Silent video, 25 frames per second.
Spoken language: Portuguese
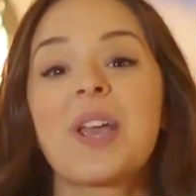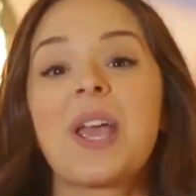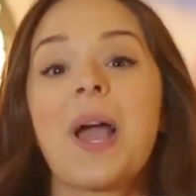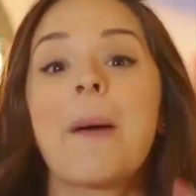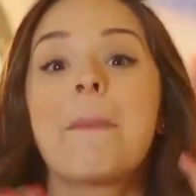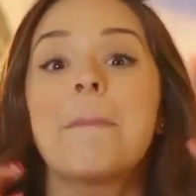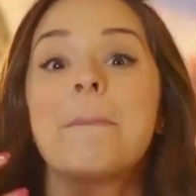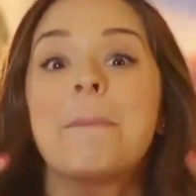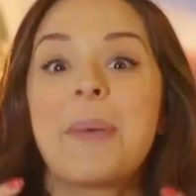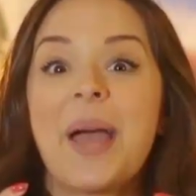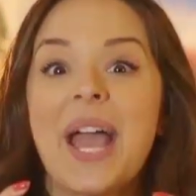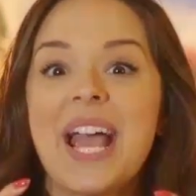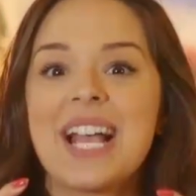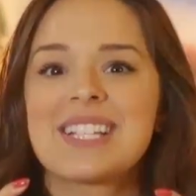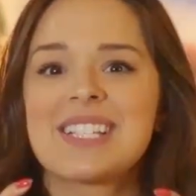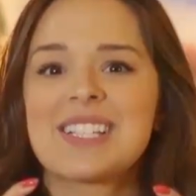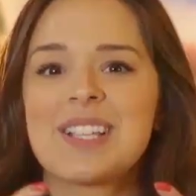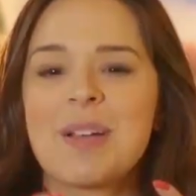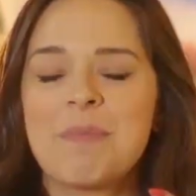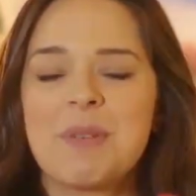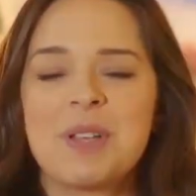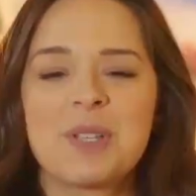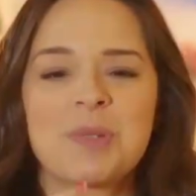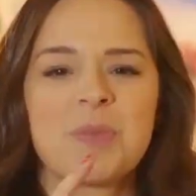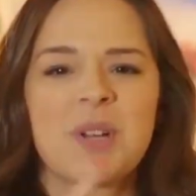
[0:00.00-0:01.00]
que é a
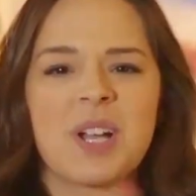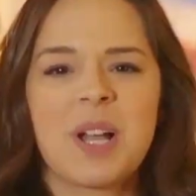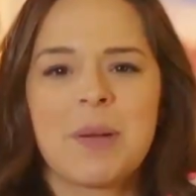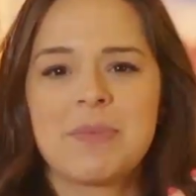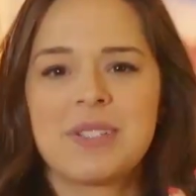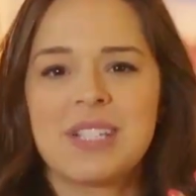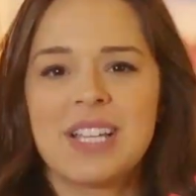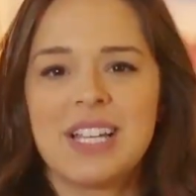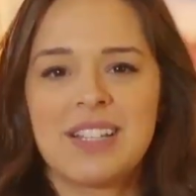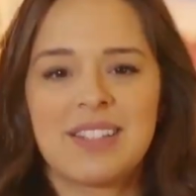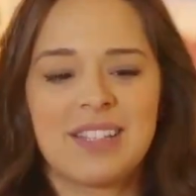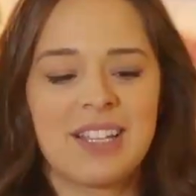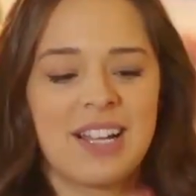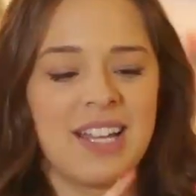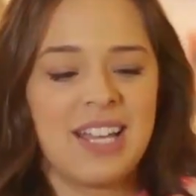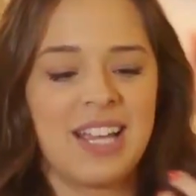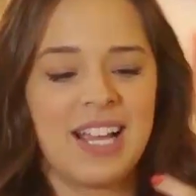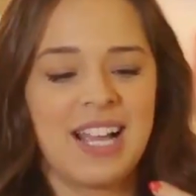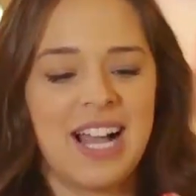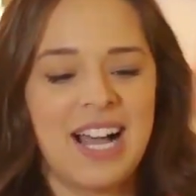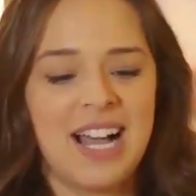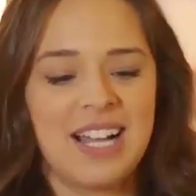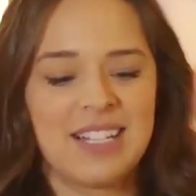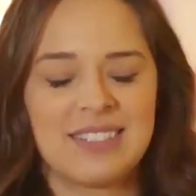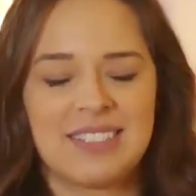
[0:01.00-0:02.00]
peça mesmo, camiseta,
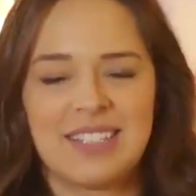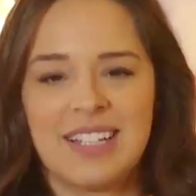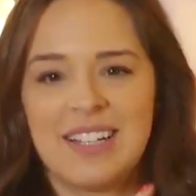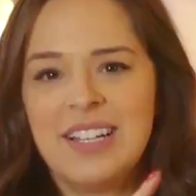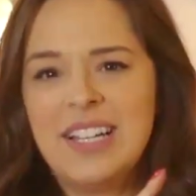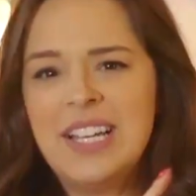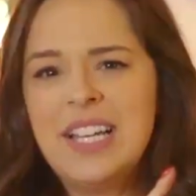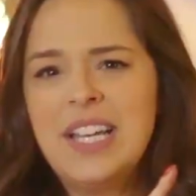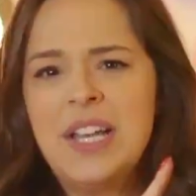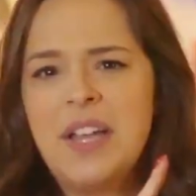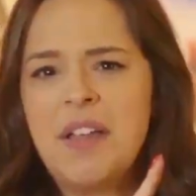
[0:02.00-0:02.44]
regata,